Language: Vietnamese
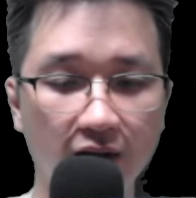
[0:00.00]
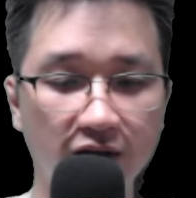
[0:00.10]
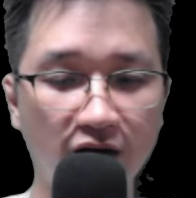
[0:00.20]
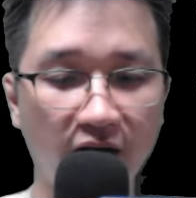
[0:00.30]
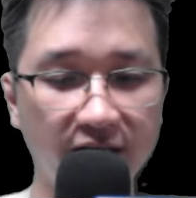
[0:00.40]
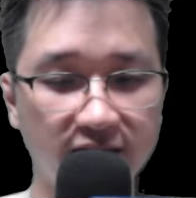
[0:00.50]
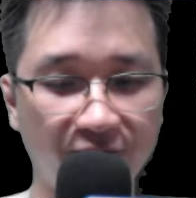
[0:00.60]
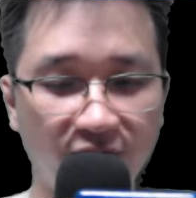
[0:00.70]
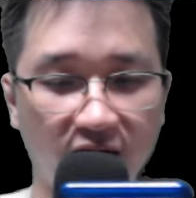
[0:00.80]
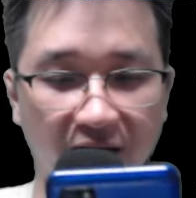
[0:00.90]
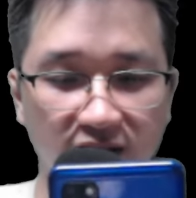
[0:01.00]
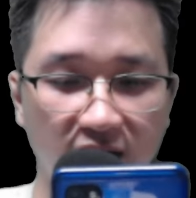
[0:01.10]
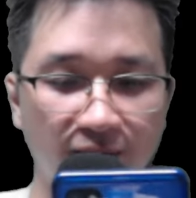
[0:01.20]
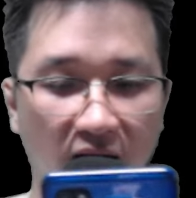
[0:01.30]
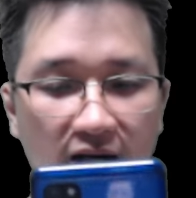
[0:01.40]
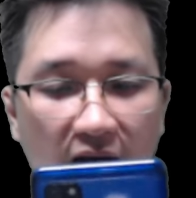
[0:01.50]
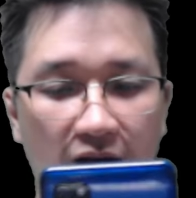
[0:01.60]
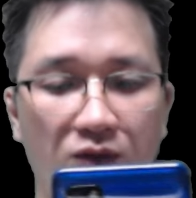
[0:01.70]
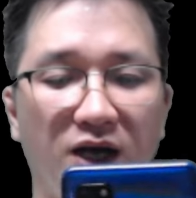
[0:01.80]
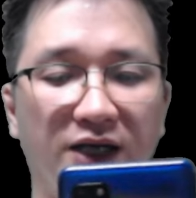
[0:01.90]
Khương Nghị chạm vào cảnh giới bán đế
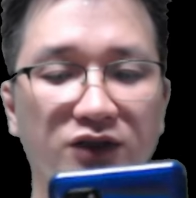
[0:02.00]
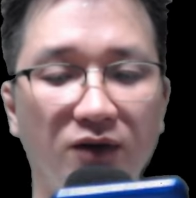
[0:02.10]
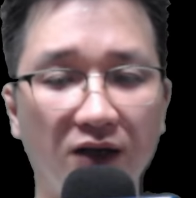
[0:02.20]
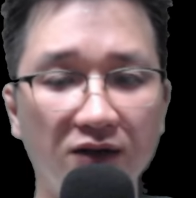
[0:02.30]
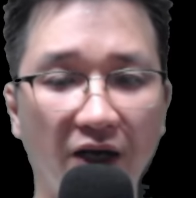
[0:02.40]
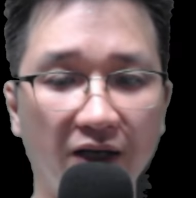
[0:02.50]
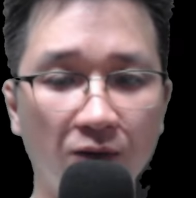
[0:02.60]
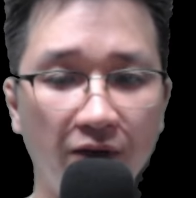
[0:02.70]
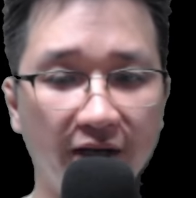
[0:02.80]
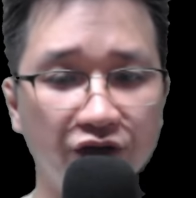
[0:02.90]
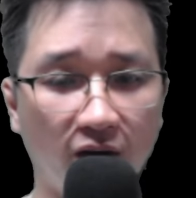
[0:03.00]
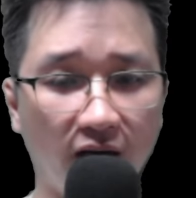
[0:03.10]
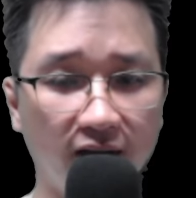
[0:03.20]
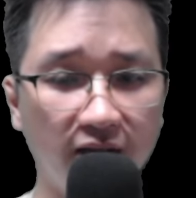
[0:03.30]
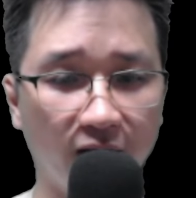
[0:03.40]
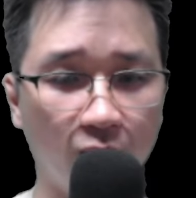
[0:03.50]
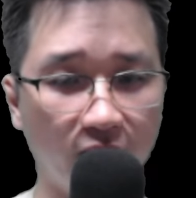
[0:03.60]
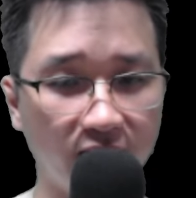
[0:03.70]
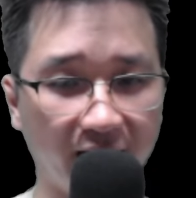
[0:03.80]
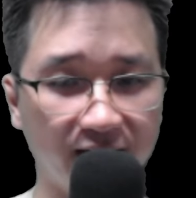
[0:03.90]
cũng là do các ngươi cống hiến cho hắn Thiên
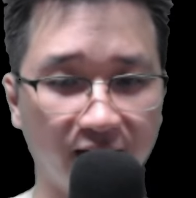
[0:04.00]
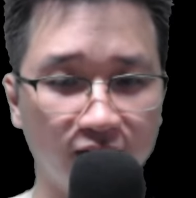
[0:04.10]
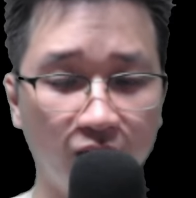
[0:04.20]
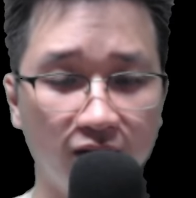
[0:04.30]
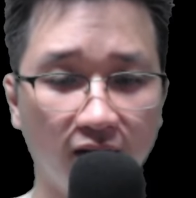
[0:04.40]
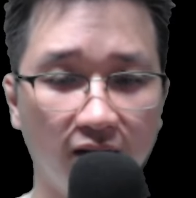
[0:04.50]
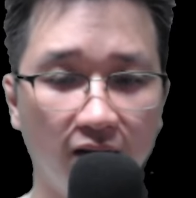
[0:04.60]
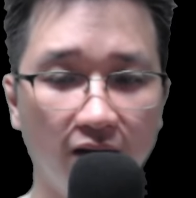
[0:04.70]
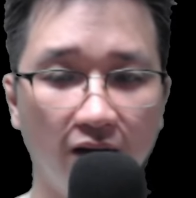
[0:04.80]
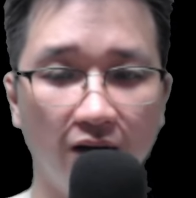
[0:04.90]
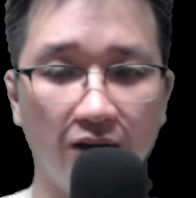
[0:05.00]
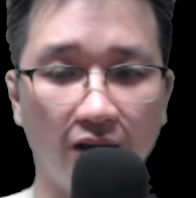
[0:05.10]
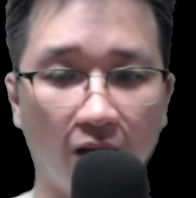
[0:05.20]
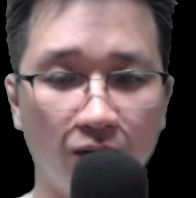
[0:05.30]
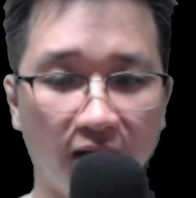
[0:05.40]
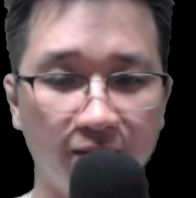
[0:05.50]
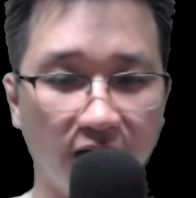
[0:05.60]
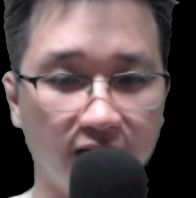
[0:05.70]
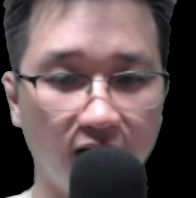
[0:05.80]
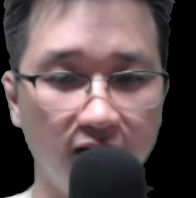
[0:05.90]
Quân Đại Thần Tôn. Không cần
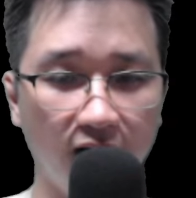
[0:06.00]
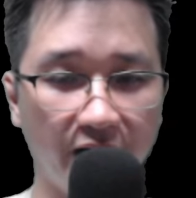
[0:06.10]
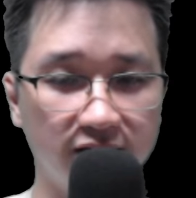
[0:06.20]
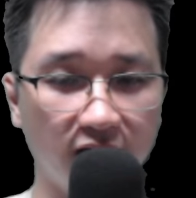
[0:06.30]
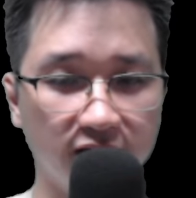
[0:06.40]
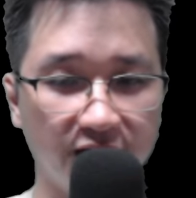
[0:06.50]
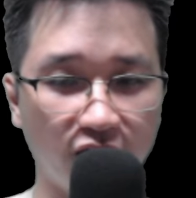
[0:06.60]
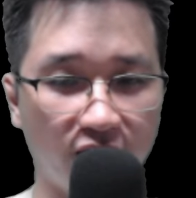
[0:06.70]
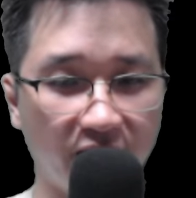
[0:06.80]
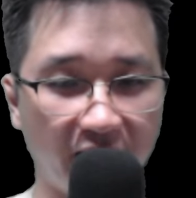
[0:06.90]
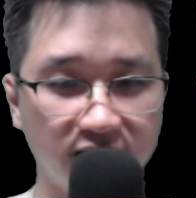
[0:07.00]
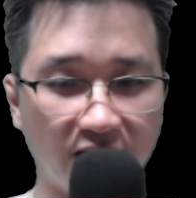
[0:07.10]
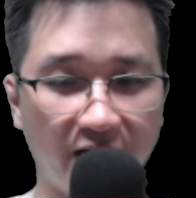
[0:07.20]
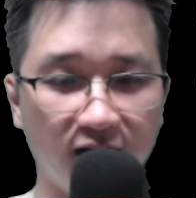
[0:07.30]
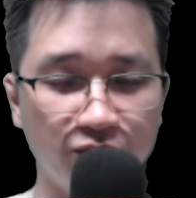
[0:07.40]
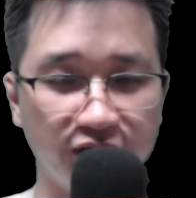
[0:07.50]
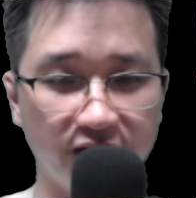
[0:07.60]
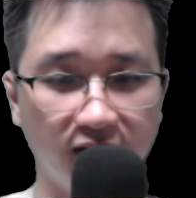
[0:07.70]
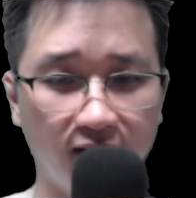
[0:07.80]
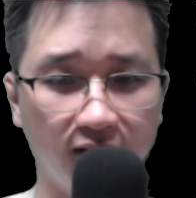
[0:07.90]
mượn cớ, lịch sử sẽ cho ra đánh giá công
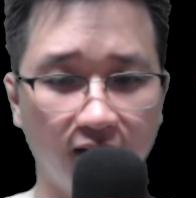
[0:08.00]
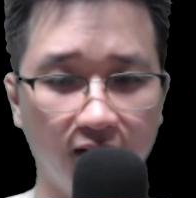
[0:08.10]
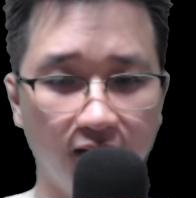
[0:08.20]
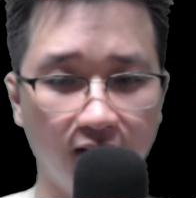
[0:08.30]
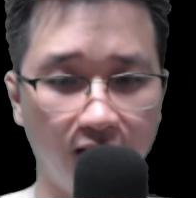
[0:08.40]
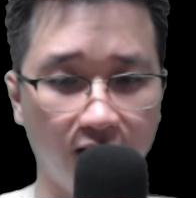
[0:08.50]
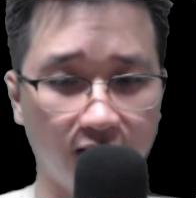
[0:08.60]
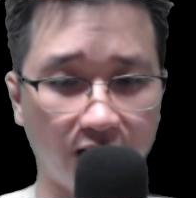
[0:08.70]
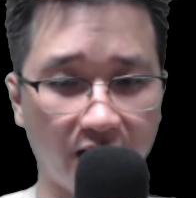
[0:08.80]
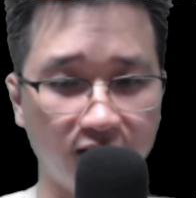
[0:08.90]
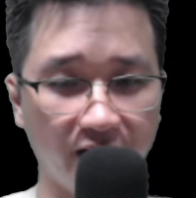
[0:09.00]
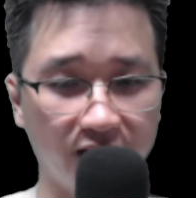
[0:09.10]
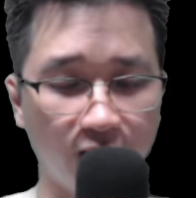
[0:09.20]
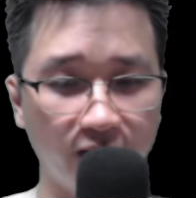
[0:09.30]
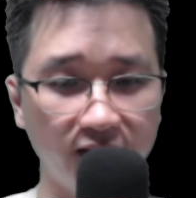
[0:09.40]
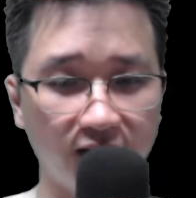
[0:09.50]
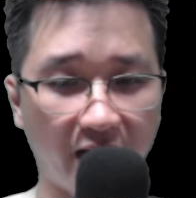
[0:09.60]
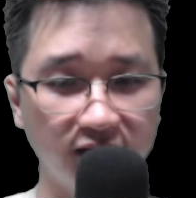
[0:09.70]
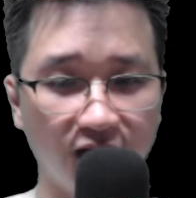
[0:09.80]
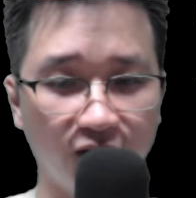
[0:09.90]
chính nhất. Các người thống lĩnh
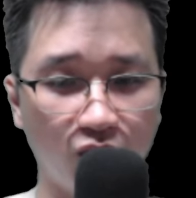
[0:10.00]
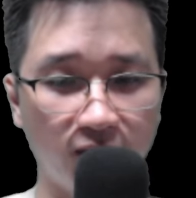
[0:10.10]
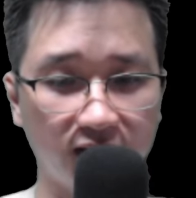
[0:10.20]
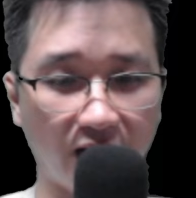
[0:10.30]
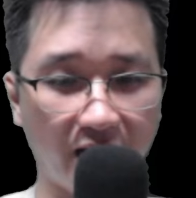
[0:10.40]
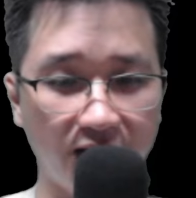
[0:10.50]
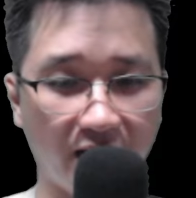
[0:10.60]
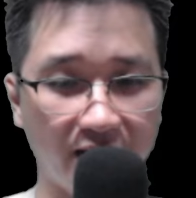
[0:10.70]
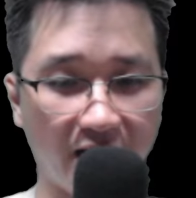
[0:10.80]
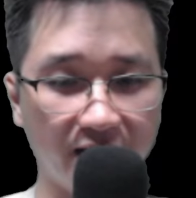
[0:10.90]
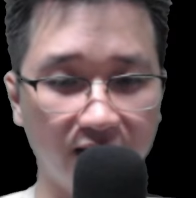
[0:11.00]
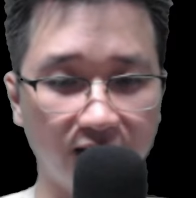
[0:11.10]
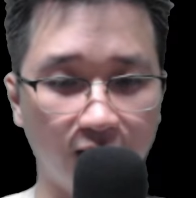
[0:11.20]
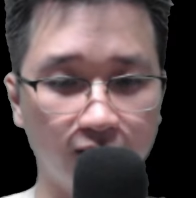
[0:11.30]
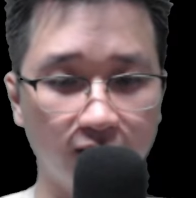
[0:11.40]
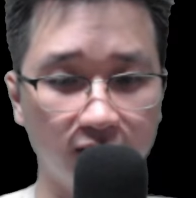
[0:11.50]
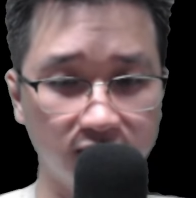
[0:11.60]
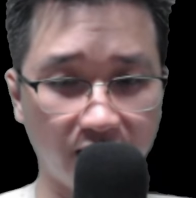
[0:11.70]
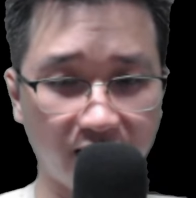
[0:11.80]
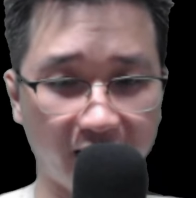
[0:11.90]
Thái Sơ cùng Bắc Thái hai đại đế tộc
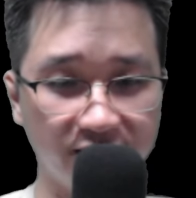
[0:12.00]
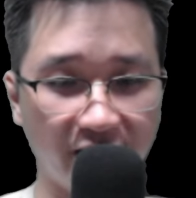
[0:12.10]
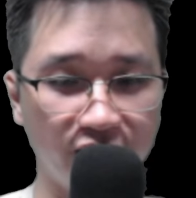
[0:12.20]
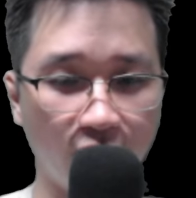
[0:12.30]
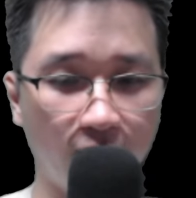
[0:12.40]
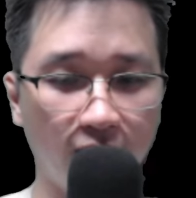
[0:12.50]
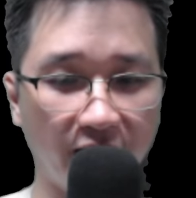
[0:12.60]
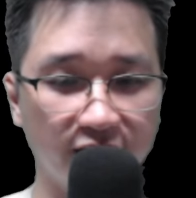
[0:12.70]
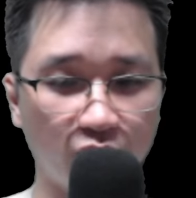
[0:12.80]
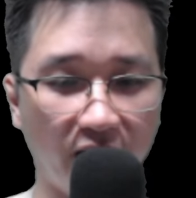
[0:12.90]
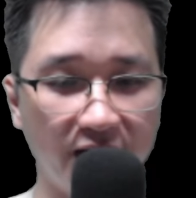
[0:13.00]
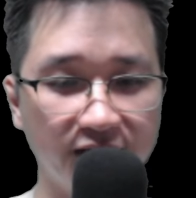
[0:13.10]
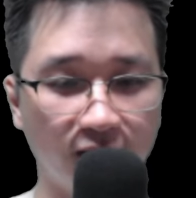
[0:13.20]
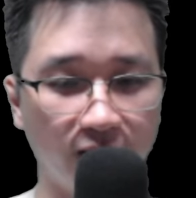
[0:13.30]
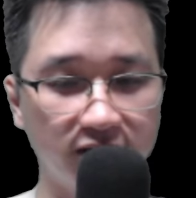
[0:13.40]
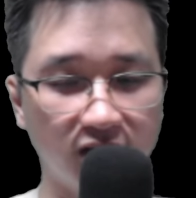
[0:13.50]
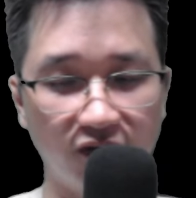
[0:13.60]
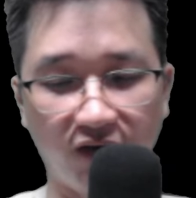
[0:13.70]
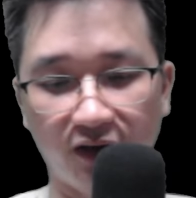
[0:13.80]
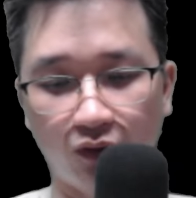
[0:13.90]
sẽ thành sỉ nhục không thể xóa đi trong lịch sử
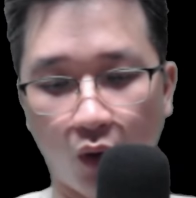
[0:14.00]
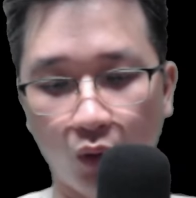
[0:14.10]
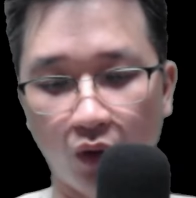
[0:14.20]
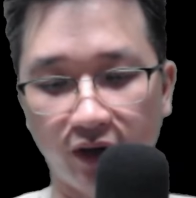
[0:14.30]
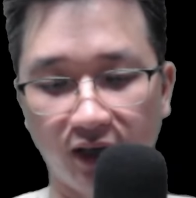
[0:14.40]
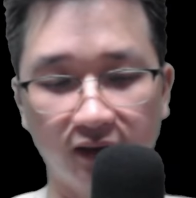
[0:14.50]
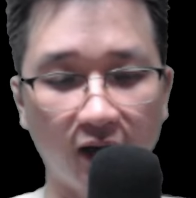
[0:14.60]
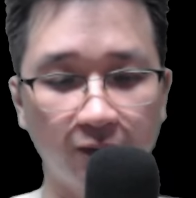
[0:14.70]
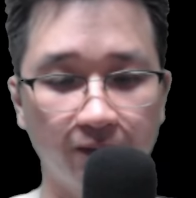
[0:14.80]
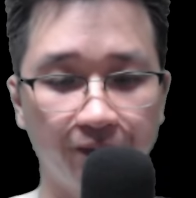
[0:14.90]
vạn cổ của nhân tộc.